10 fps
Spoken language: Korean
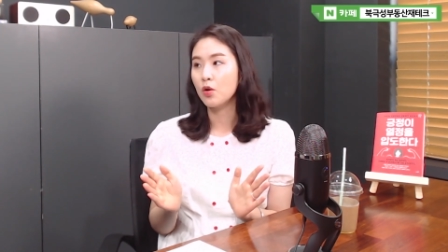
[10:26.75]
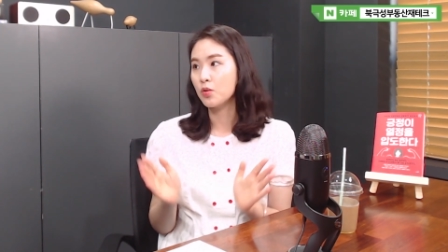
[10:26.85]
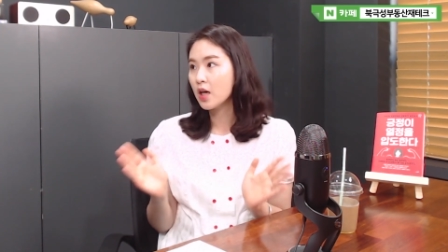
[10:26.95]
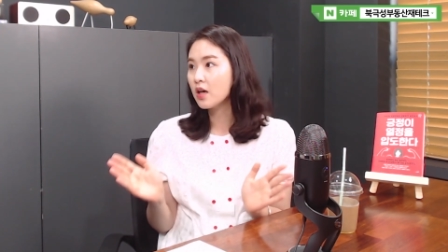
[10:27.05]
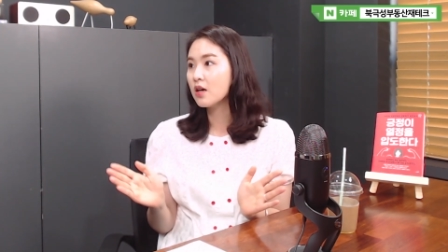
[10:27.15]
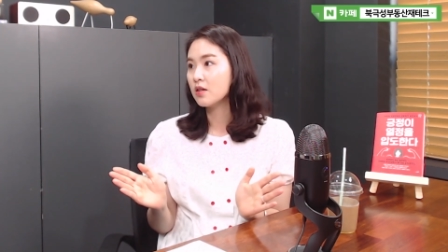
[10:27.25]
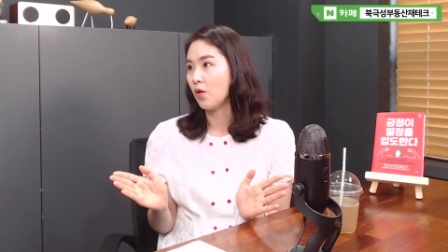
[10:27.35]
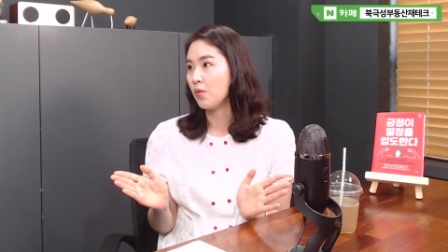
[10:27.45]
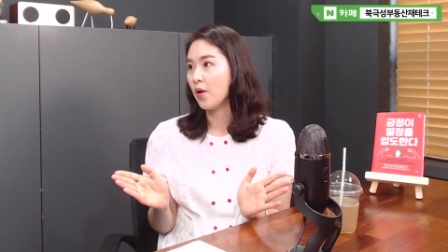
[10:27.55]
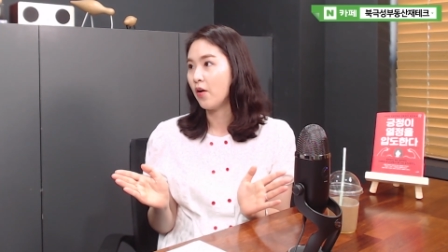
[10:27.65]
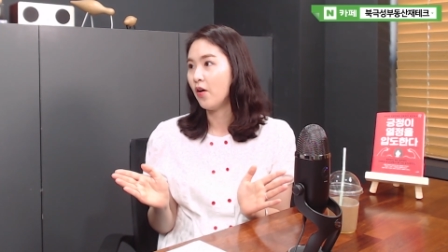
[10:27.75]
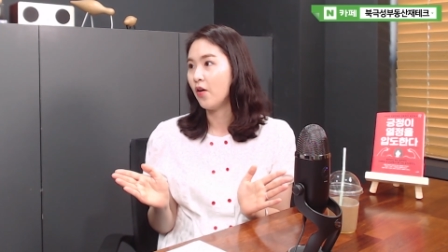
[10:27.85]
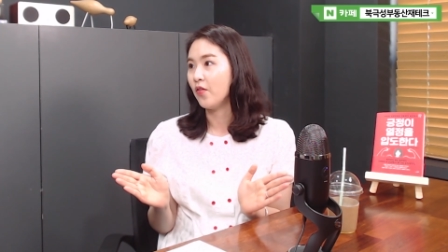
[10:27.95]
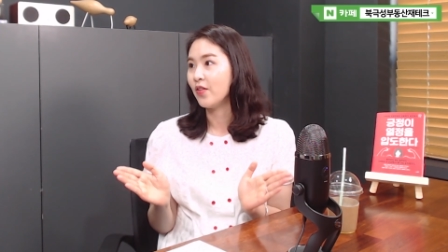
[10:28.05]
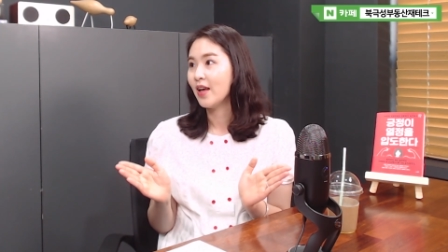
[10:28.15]
열고 생각을
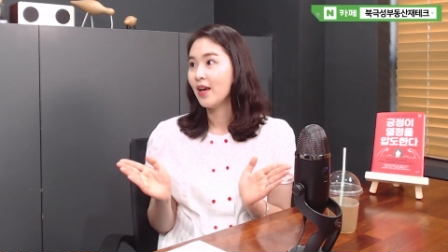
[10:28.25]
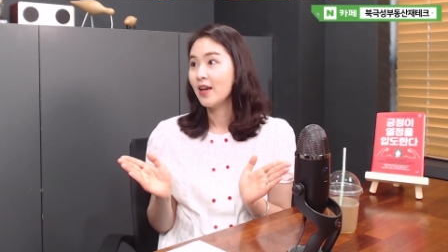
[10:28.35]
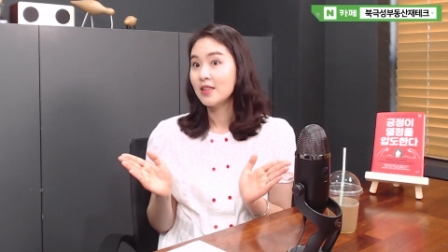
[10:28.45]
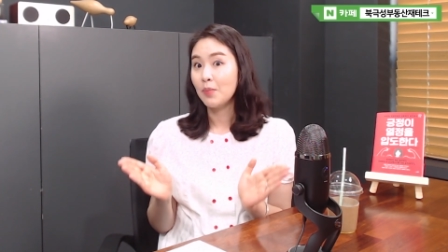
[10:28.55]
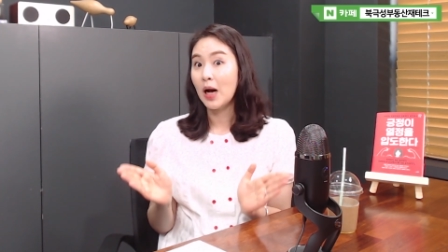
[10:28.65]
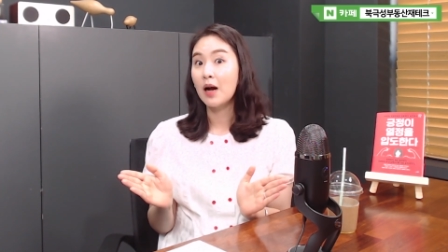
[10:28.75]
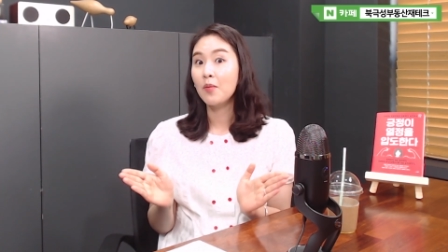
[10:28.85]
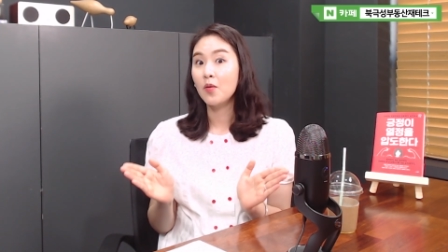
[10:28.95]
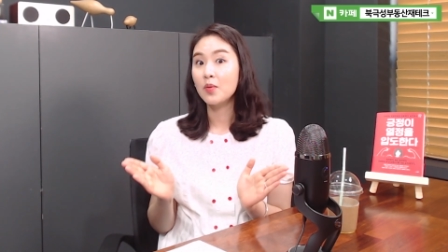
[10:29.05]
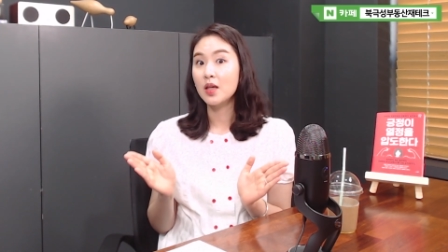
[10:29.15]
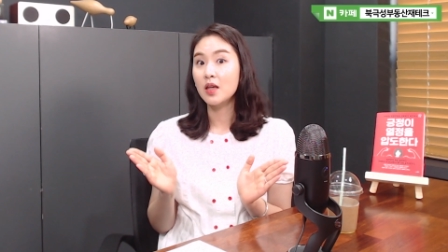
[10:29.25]
열면 이제 방법